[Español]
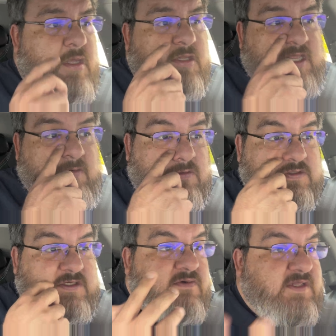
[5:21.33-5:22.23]
de unos
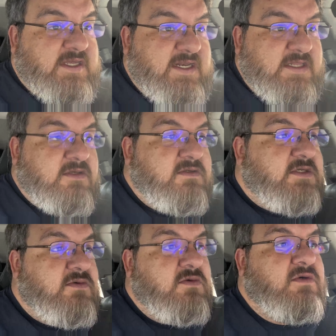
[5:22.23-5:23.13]
50 litros
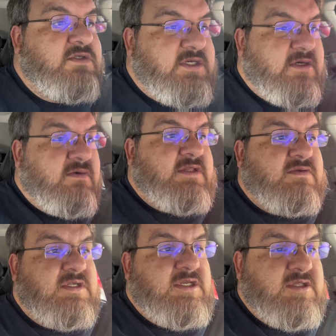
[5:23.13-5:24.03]
en un coche de 4
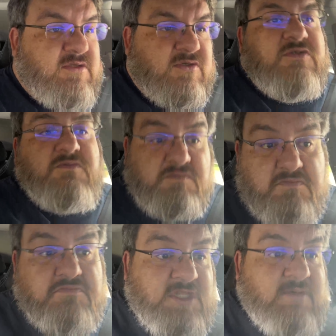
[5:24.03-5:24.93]
cilindros
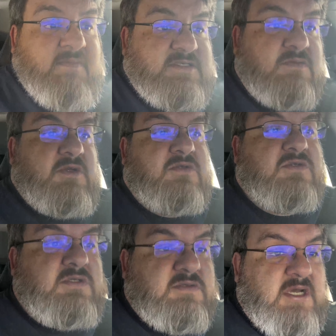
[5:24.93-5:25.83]
de más o menos
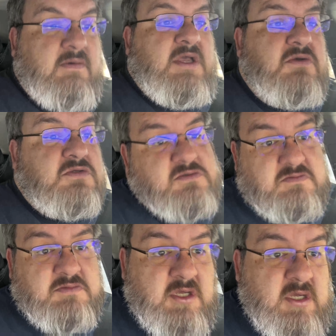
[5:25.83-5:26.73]
200 caballos.
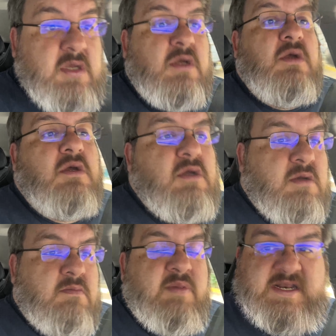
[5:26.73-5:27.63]

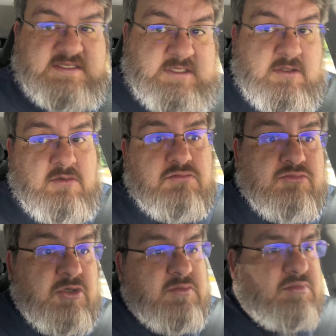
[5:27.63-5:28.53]
Parecido,
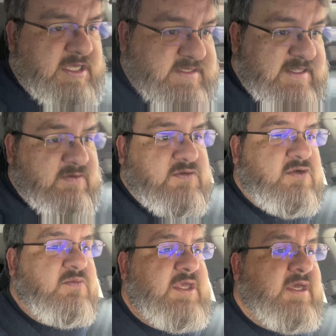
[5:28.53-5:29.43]
¿no? Esa es la
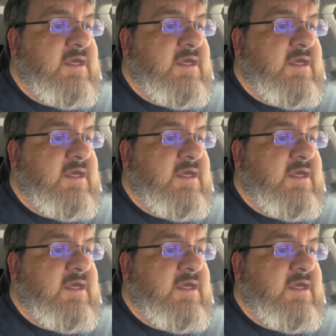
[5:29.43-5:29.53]
autonomía.